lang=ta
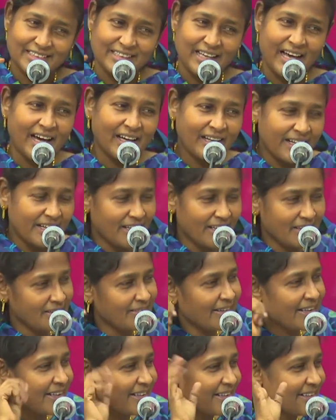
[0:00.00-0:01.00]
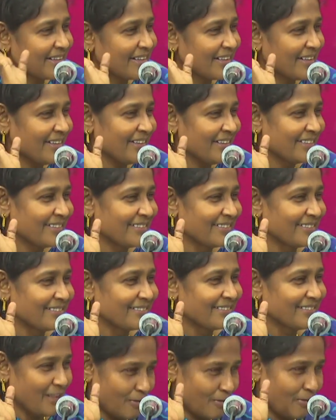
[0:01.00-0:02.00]
சாரி எடுத்து வைக்கிறதுக்கு
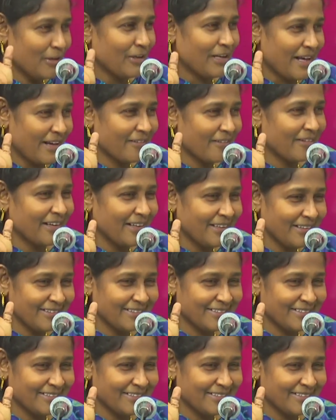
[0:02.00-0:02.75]
எவ்வளோ நேரம்ல